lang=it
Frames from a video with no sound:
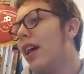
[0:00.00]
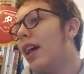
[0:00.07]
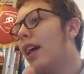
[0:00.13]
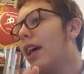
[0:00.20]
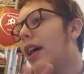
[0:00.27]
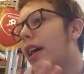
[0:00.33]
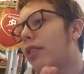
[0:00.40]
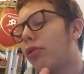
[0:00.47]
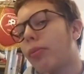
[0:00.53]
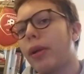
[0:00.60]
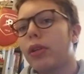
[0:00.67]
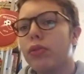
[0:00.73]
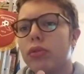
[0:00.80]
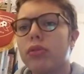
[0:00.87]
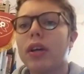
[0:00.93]
eh,
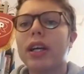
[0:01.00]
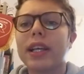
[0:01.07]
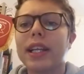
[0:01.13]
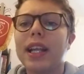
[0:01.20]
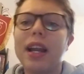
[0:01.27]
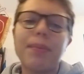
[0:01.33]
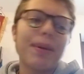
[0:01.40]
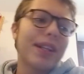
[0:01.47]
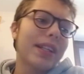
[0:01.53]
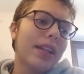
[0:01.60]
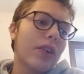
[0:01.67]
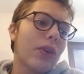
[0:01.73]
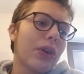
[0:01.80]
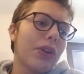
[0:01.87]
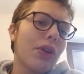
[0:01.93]
soprattutto anche dalla
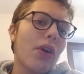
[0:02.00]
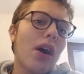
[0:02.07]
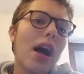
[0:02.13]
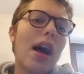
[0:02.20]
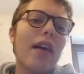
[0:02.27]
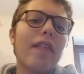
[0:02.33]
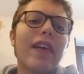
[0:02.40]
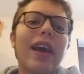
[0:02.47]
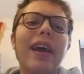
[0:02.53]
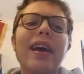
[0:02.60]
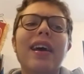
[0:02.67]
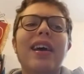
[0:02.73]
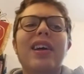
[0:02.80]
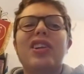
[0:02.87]
partita con Rio Ave,